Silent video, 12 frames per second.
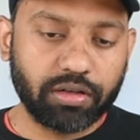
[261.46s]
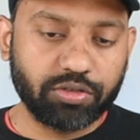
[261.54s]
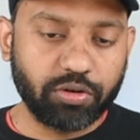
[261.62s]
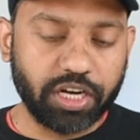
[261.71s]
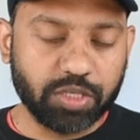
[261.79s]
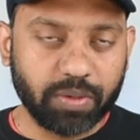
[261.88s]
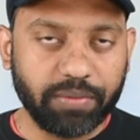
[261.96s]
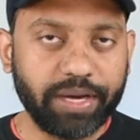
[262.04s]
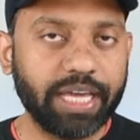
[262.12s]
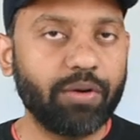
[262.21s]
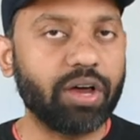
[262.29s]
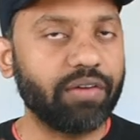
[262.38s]
जो डिस्प्ले
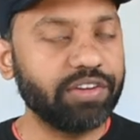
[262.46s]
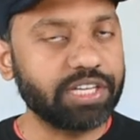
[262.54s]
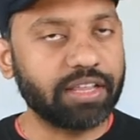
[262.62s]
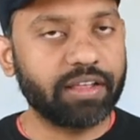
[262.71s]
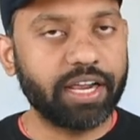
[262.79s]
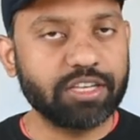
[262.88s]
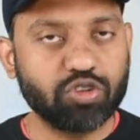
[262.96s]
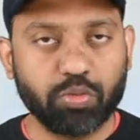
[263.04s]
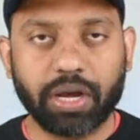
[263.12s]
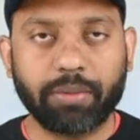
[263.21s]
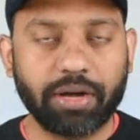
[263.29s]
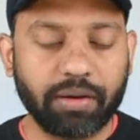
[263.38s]
मिलेगी वो काफ़ी शानदार है
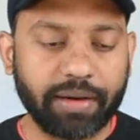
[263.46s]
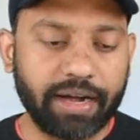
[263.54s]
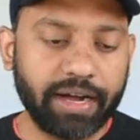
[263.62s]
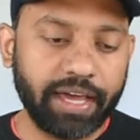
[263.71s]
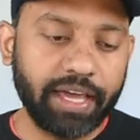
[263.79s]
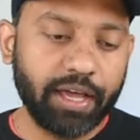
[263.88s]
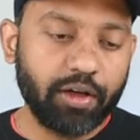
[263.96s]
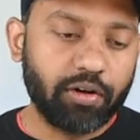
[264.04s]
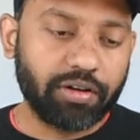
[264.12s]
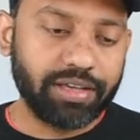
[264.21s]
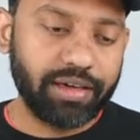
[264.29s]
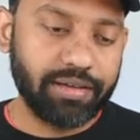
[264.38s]
सुपर एमोलेड पैनल है
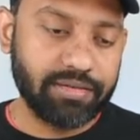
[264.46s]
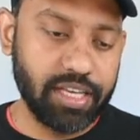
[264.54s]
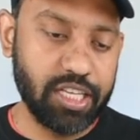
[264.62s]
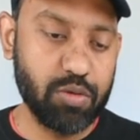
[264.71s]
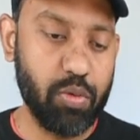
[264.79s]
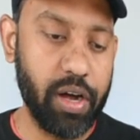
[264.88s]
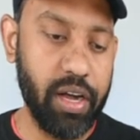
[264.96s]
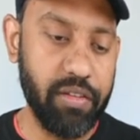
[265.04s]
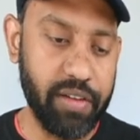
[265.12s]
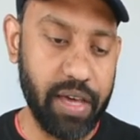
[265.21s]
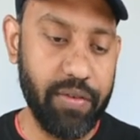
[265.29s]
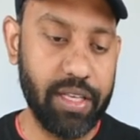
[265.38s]
और ये है सिक्स पॉइंट
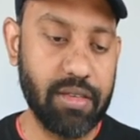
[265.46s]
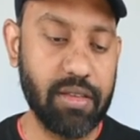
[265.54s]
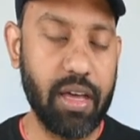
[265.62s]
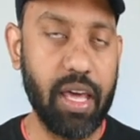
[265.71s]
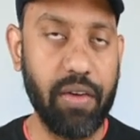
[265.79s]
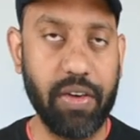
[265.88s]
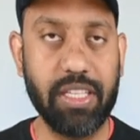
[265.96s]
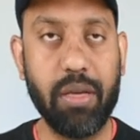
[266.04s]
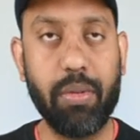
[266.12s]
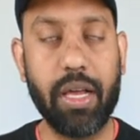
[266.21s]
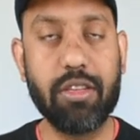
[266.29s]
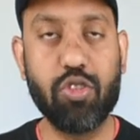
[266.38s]
इंचज़ का एफ
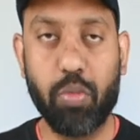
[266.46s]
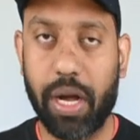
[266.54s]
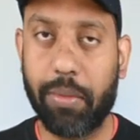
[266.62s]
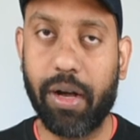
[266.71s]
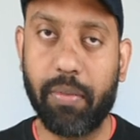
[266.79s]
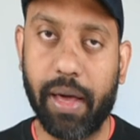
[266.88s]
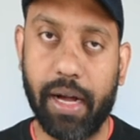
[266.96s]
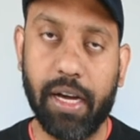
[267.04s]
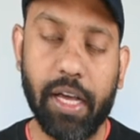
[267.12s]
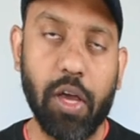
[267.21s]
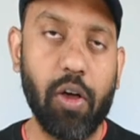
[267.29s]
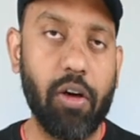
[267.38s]
प्लस सुपर एमोलेड
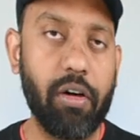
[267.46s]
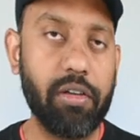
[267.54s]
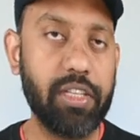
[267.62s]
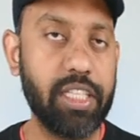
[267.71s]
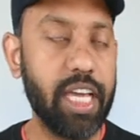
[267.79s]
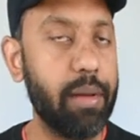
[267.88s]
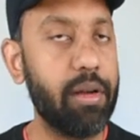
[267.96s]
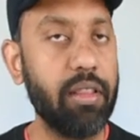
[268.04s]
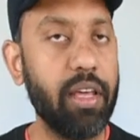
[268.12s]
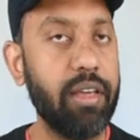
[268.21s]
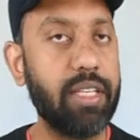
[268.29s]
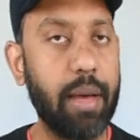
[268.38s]
पैनल और जैसे कि आप
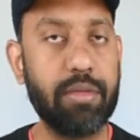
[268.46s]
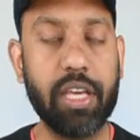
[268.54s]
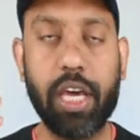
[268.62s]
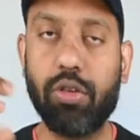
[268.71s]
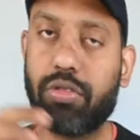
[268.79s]
जानते हैं कि सैमसंग की